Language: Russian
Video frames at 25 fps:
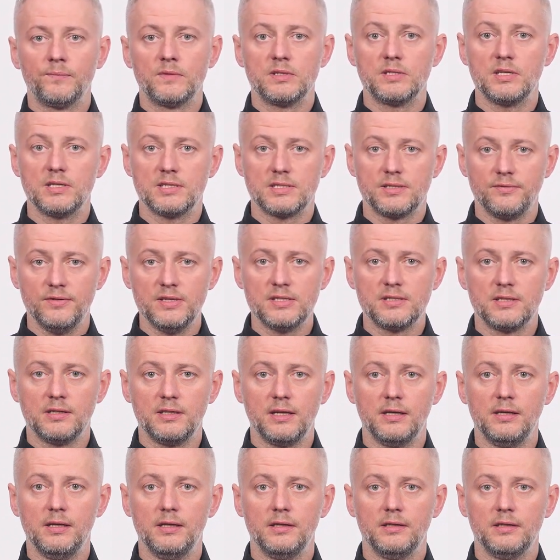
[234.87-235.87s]

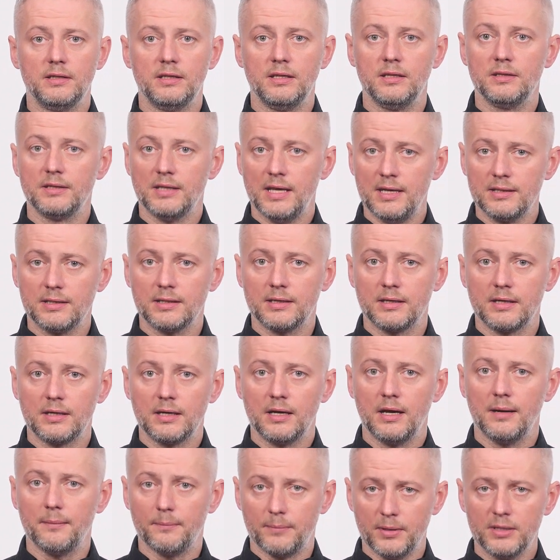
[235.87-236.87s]
Действительно ли не надо,
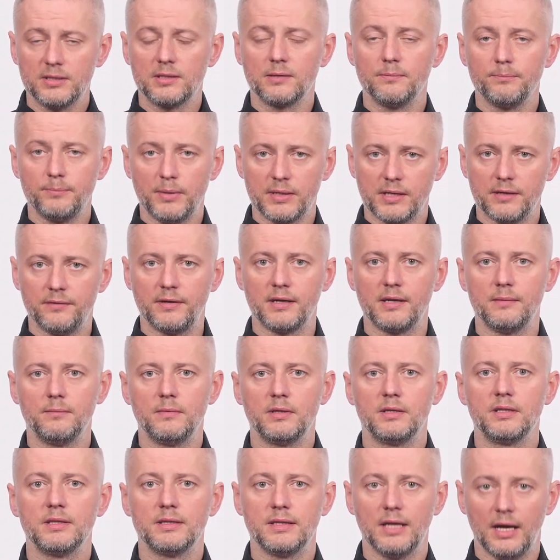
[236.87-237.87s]
об этом
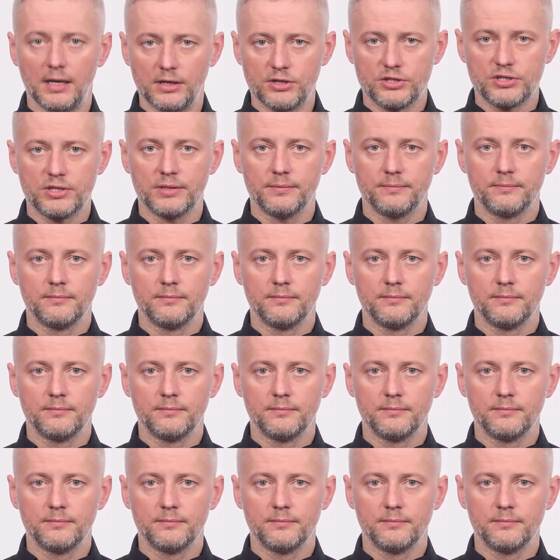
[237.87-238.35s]
поговорим дальше.